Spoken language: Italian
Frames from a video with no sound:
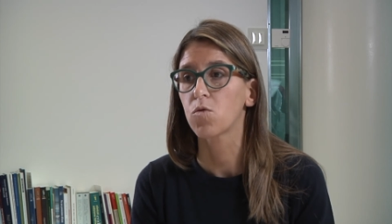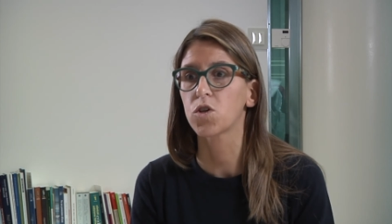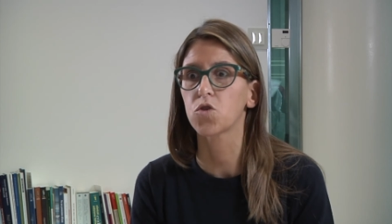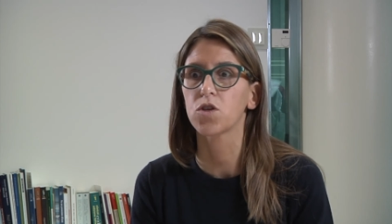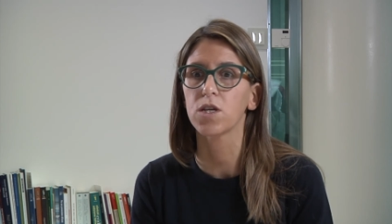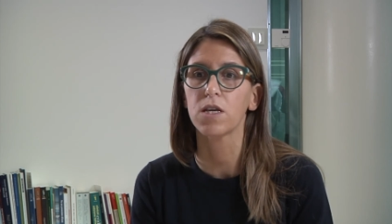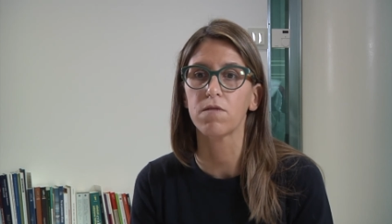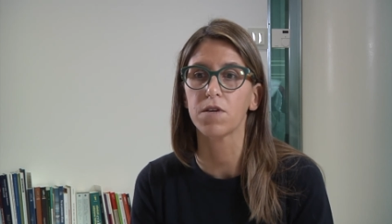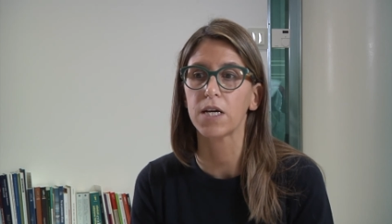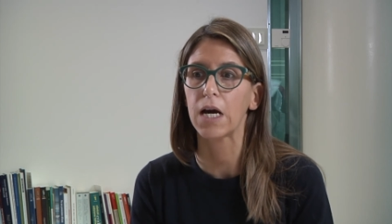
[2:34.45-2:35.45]
Questo
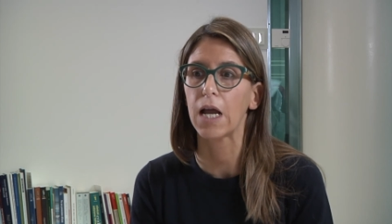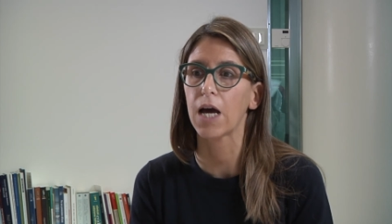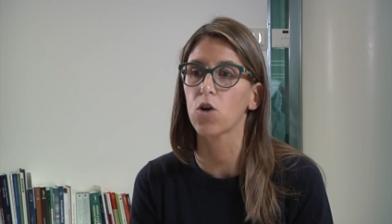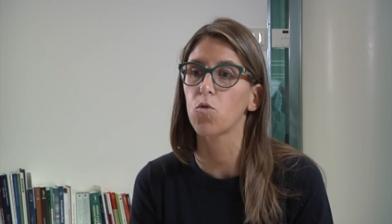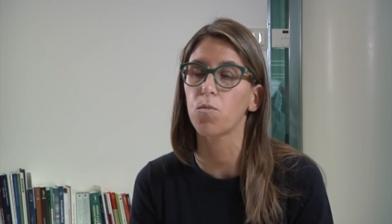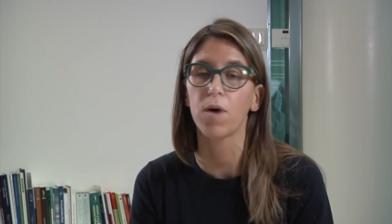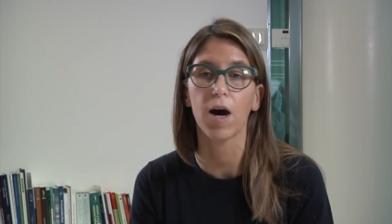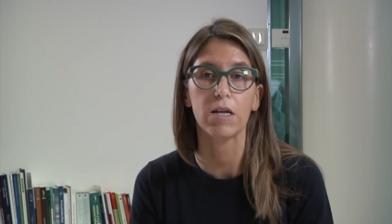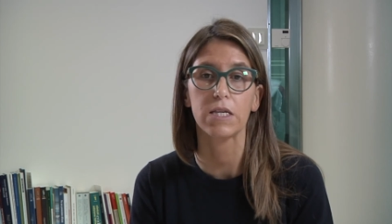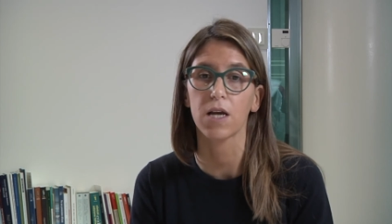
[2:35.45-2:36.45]
significa la
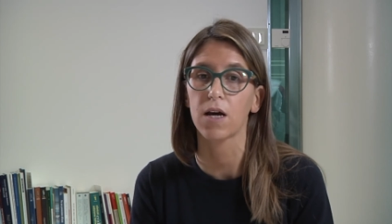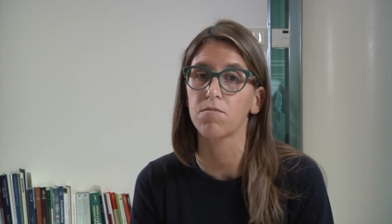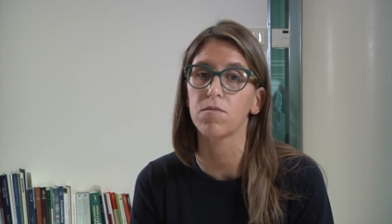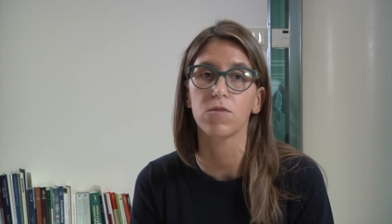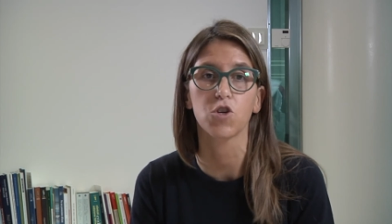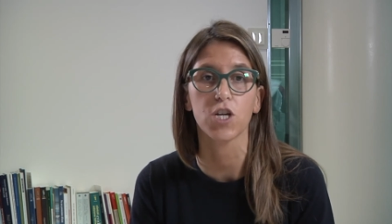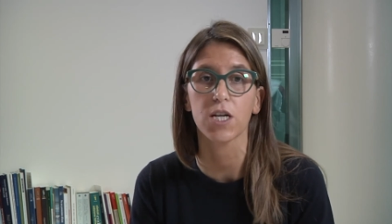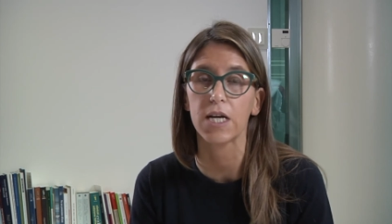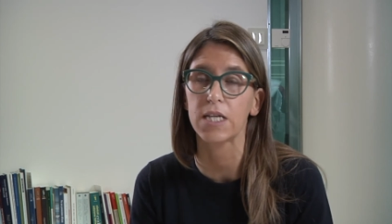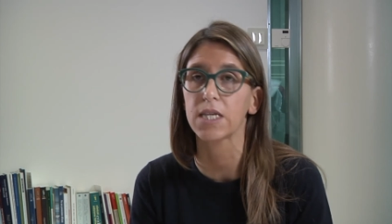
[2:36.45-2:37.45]
comparsa
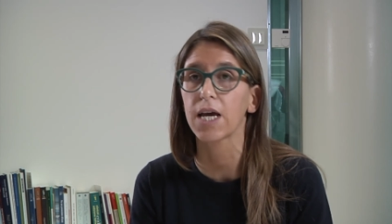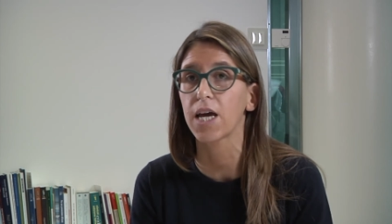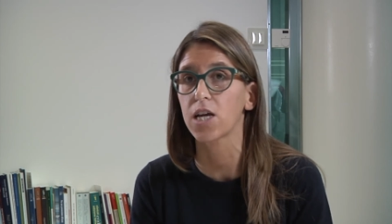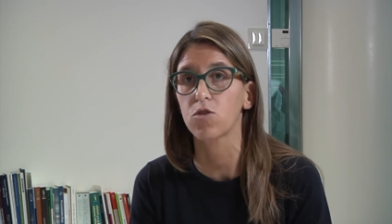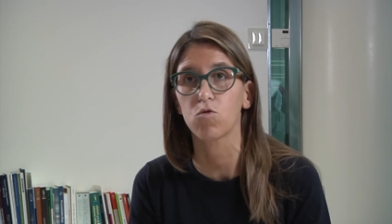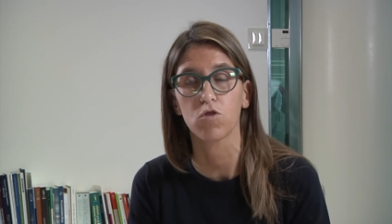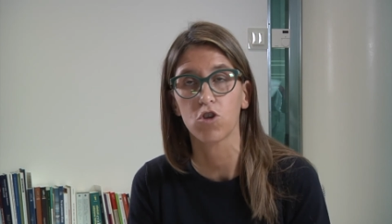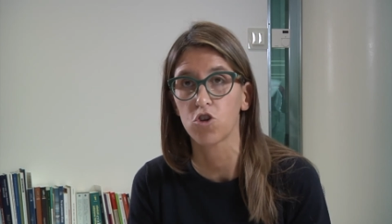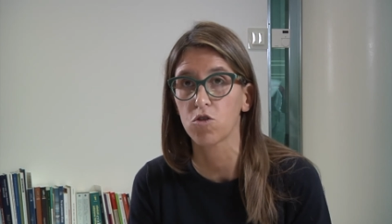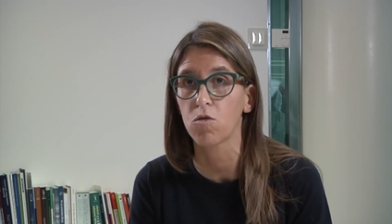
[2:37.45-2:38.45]
circa
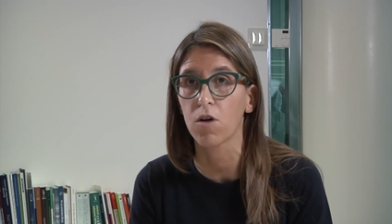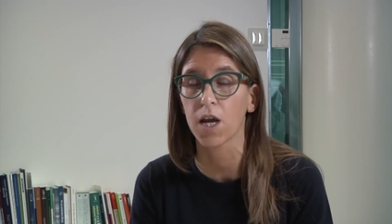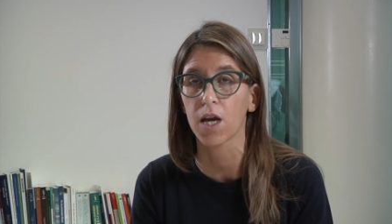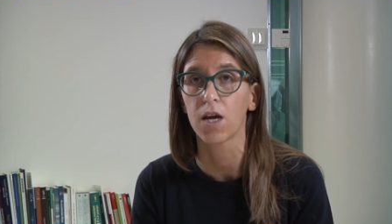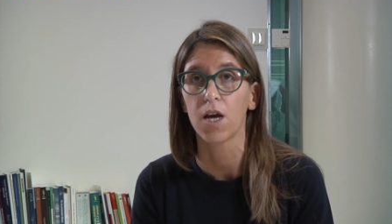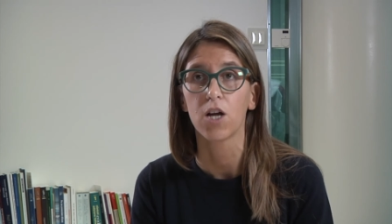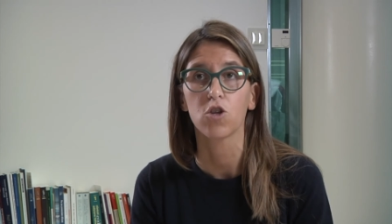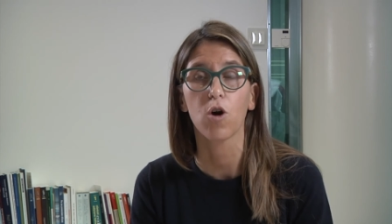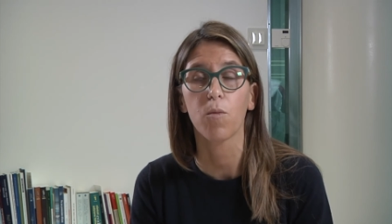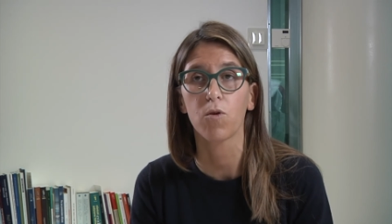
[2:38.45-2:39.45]
6-12 ore
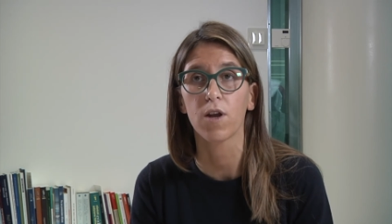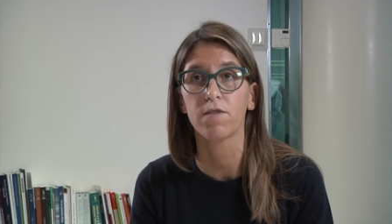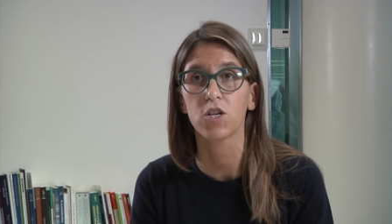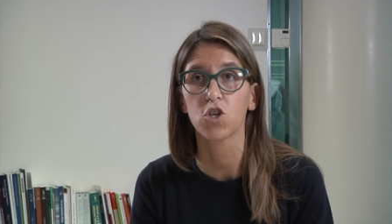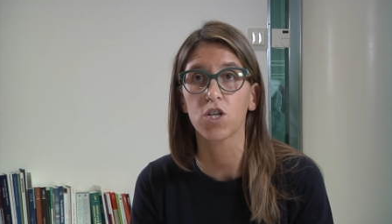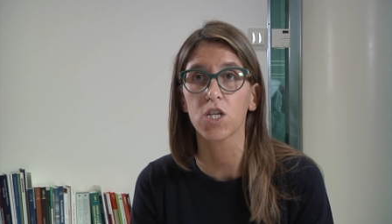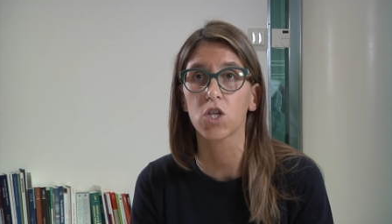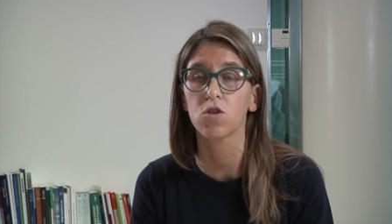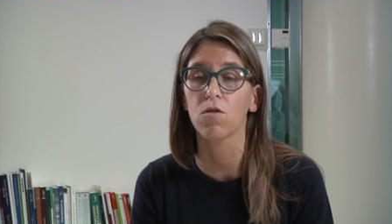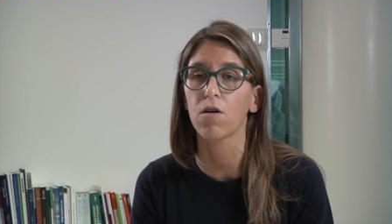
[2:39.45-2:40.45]
dopo la
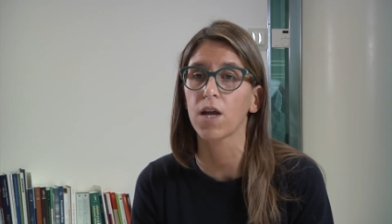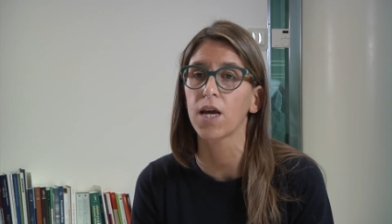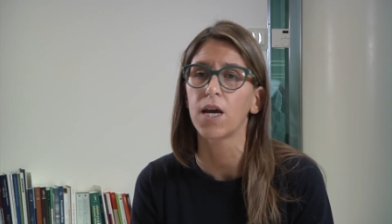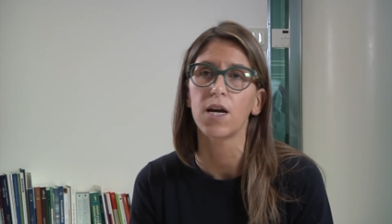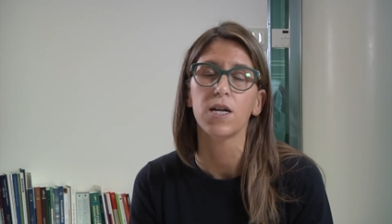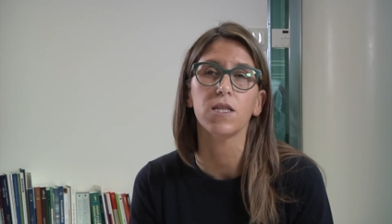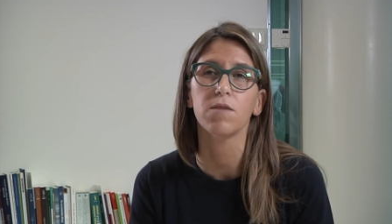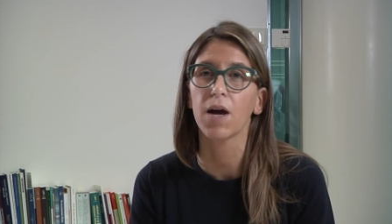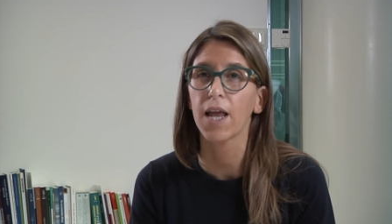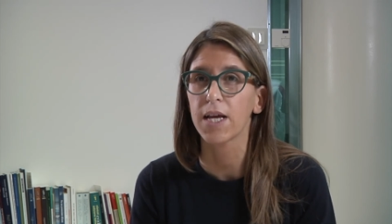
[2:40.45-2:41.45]
vaccinazione
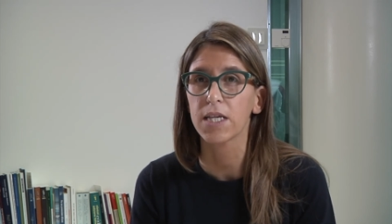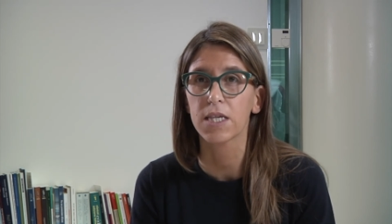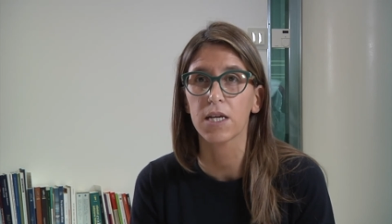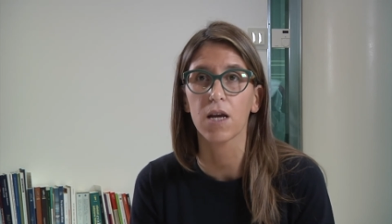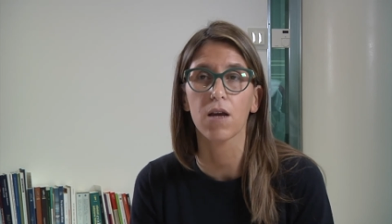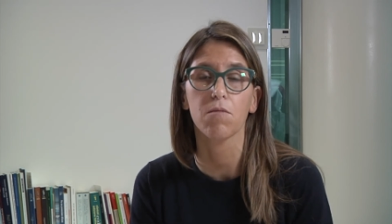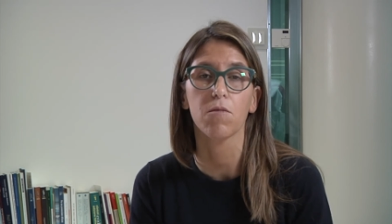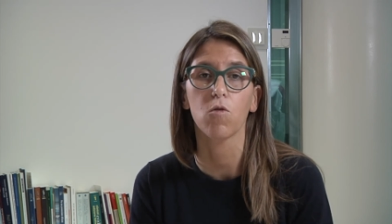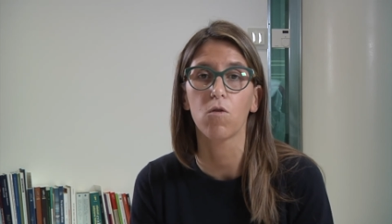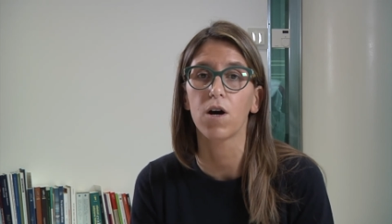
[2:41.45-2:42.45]
di
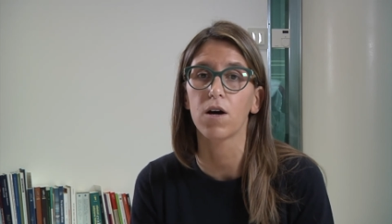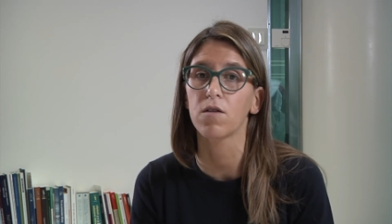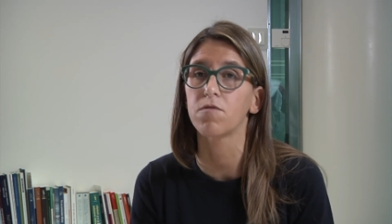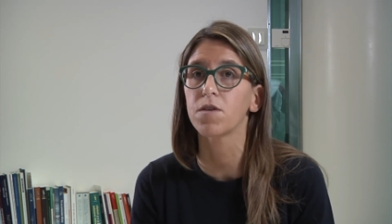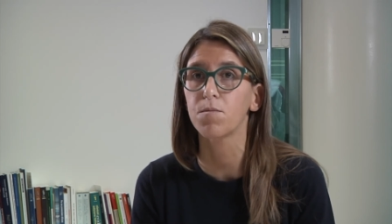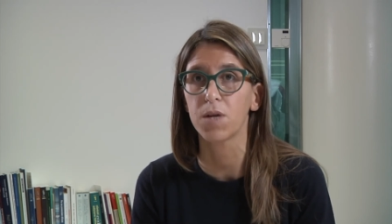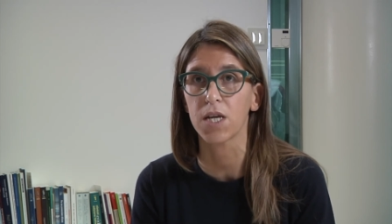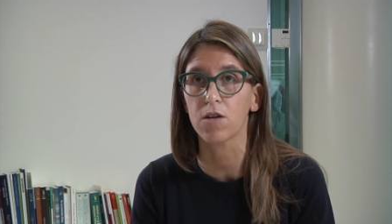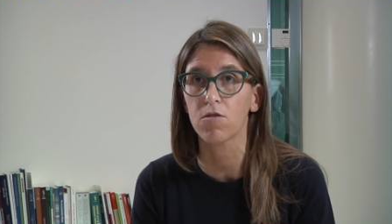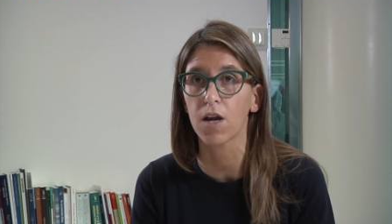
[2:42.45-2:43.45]
malessere o eh,
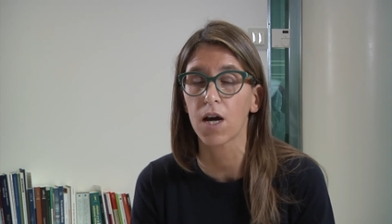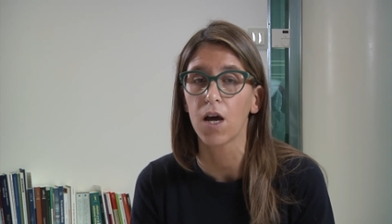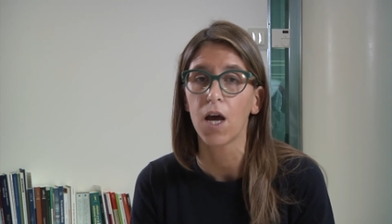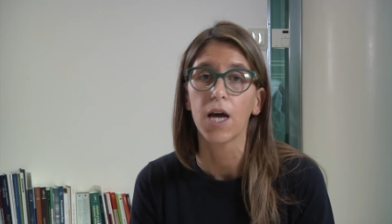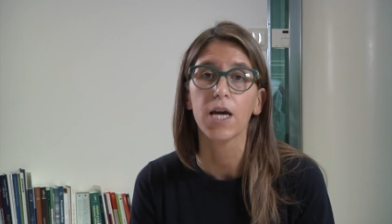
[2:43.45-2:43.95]
febbricola